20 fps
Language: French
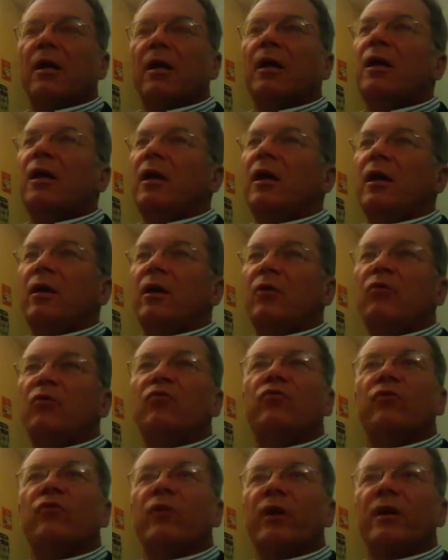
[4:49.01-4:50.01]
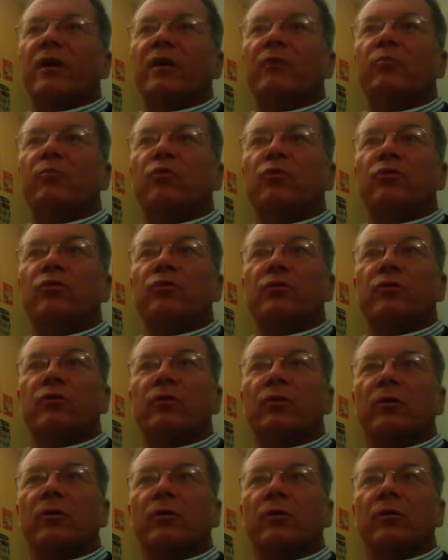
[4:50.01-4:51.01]
et une forêt qui pousse
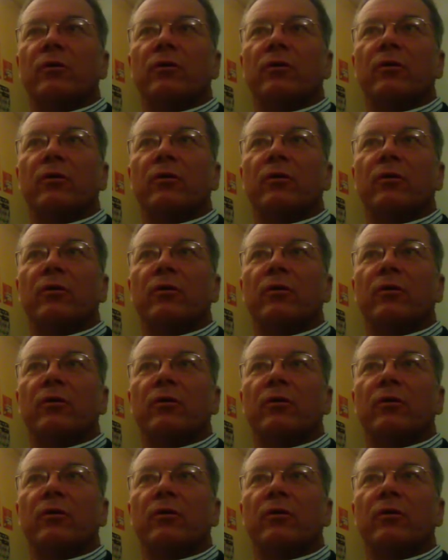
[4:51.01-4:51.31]
euh,